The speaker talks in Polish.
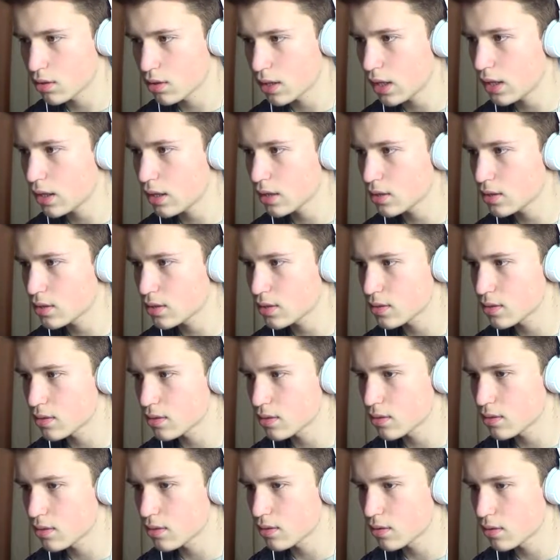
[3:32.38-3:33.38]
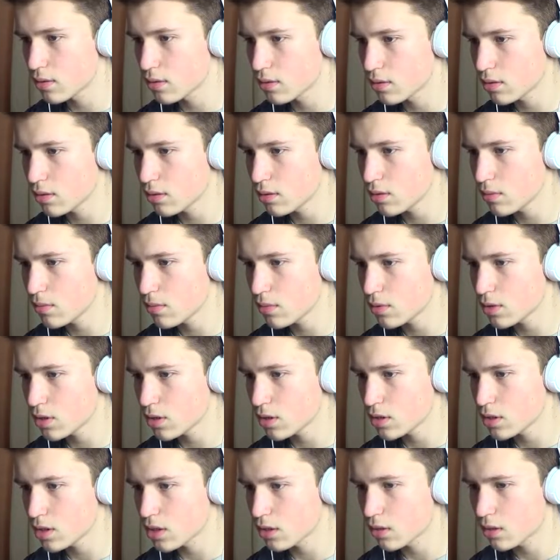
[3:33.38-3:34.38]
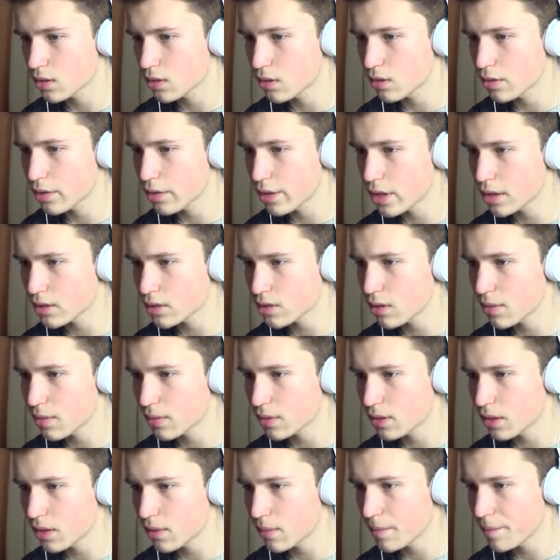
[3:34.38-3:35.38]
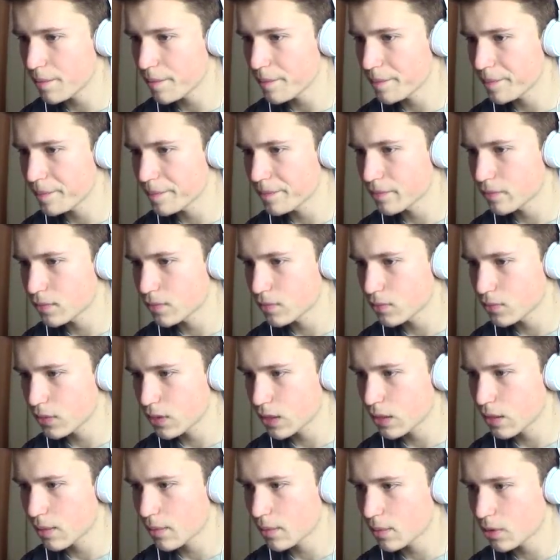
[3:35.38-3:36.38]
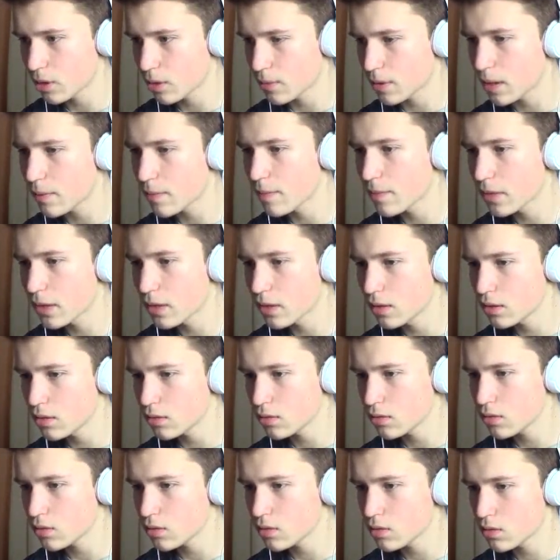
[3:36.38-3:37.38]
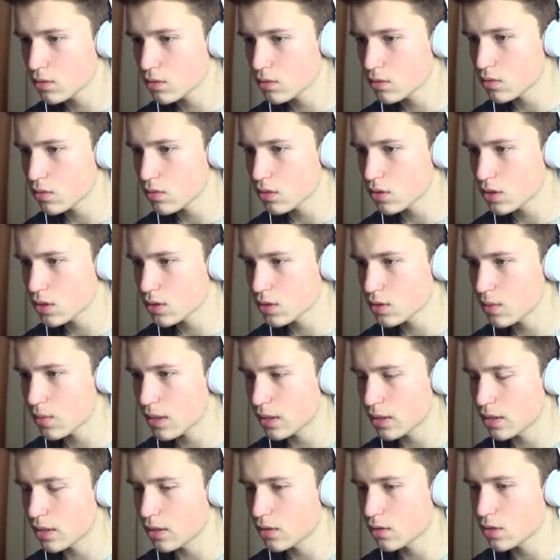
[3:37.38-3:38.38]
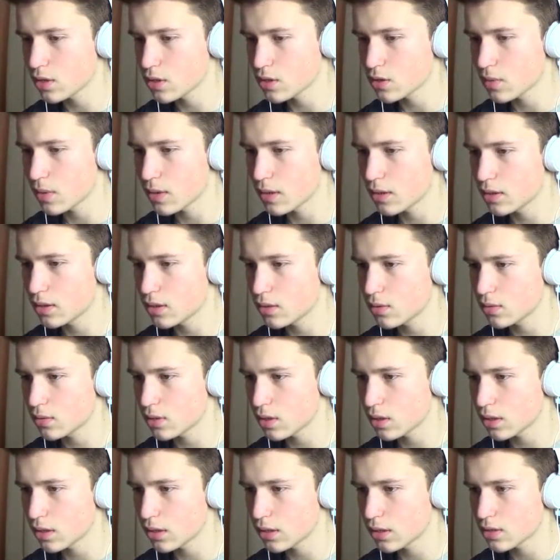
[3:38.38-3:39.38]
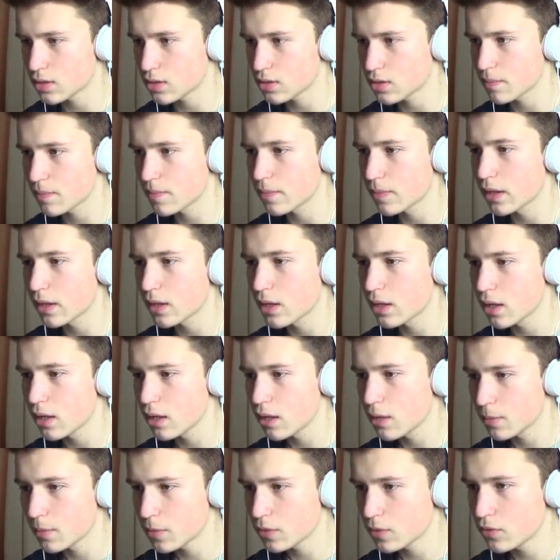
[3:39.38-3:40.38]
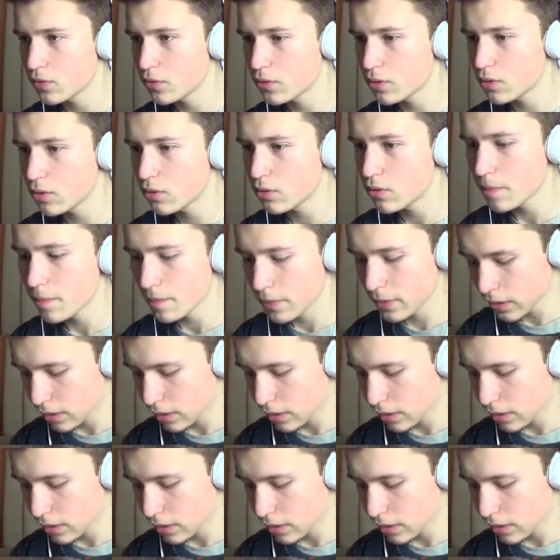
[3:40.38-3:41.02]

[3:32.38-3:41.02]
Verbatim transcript: nice. Może jeszcze tu. A co mamy tam? A mamy, dobra. To już, już jest ładniej, już jest ładniej tutaj na naszym podwórku.